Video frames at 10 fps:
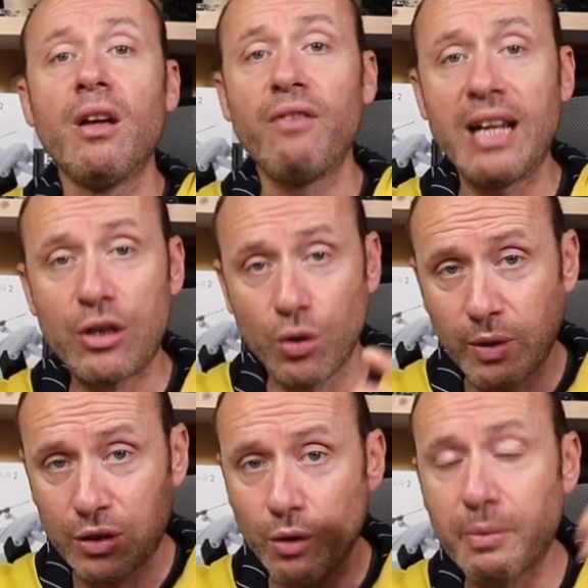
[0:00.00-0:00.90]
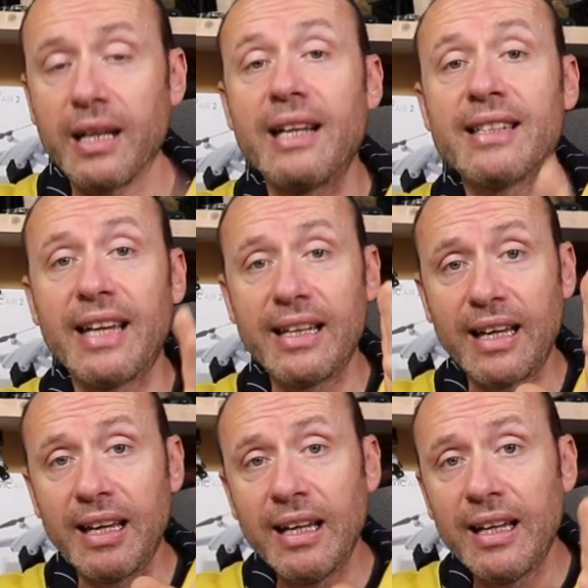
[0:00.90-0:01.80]
Vi lascio qua sopra nelle
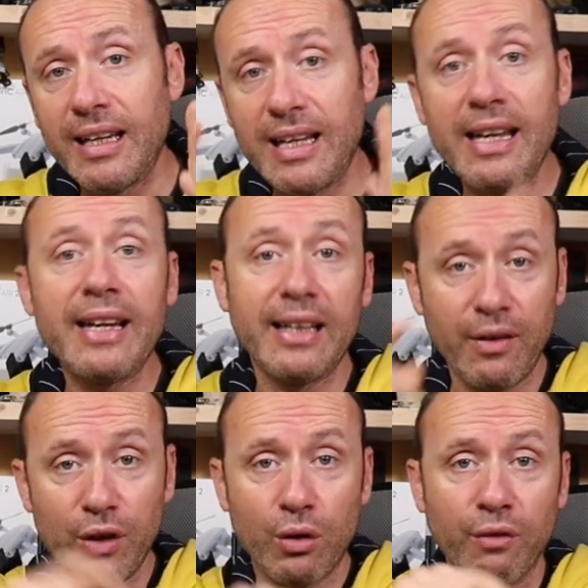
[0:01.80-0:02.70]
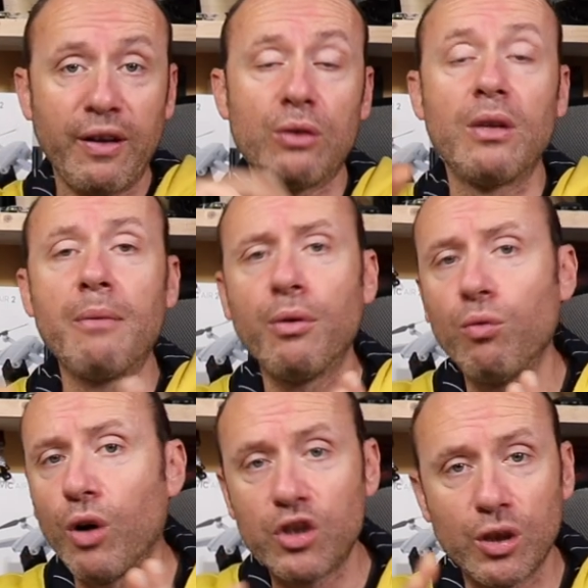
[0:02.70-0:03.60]
schede il link del video che ho fatto dell'Apple
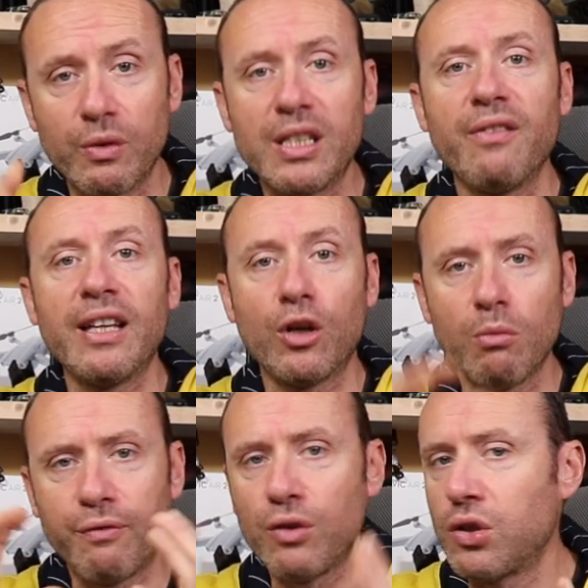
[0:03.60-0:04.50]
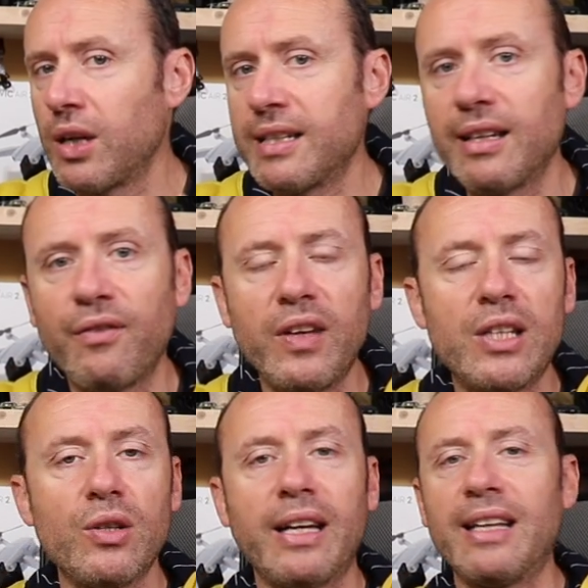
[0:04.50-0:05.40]
Watch dove si vede come funziona il
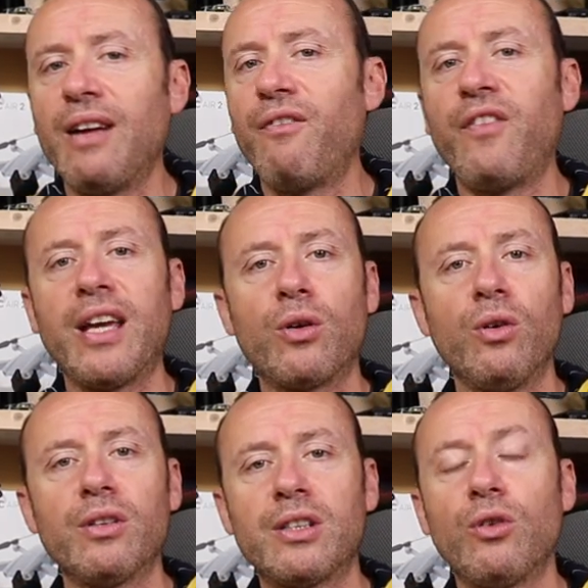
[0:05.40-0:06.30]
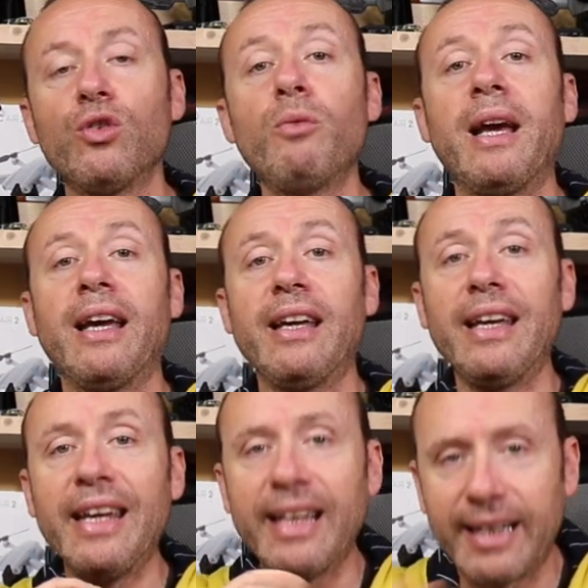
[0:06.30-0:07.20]
servizio che è davvero secondo secondo me
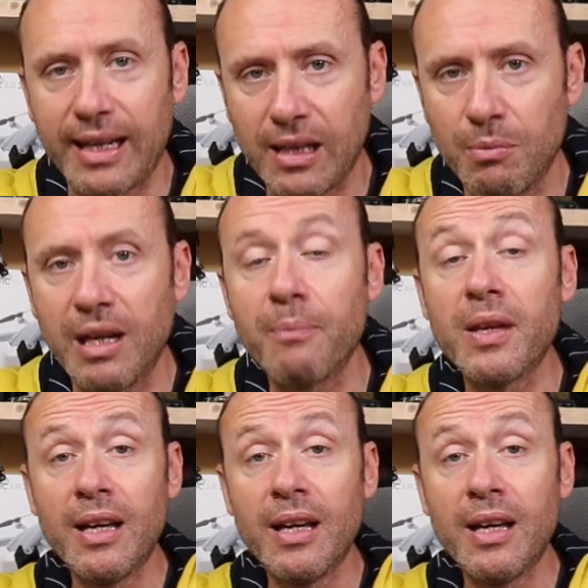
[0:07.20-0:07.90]
incredibile.